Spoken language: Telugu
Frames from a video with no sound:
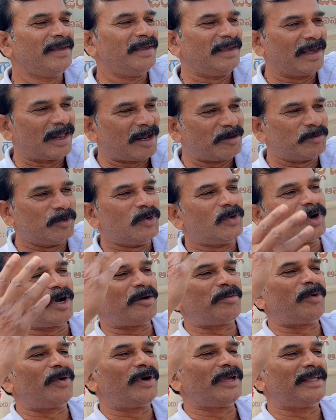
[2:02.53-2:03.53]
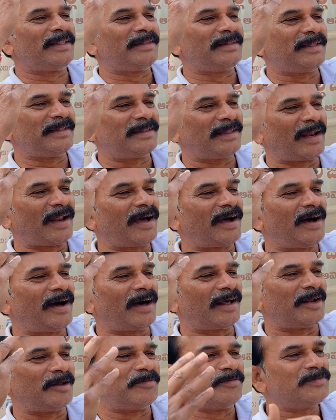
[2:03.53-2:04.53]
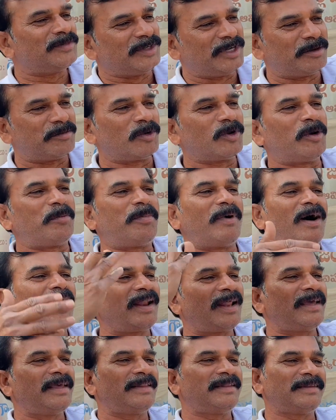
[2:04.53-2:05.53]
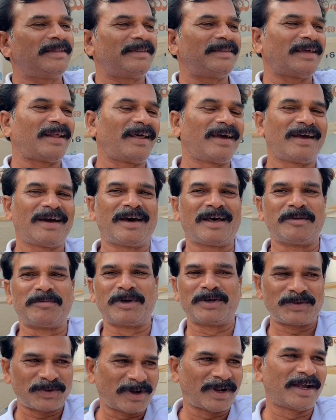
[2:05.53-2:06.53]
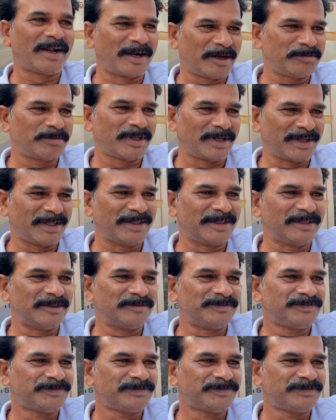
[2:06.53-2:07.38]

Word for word: ఎలమూగబోయింది తెలంగాణం యముల పాలైంది తెలంగాణం అంటూ రాయడం జరిగింది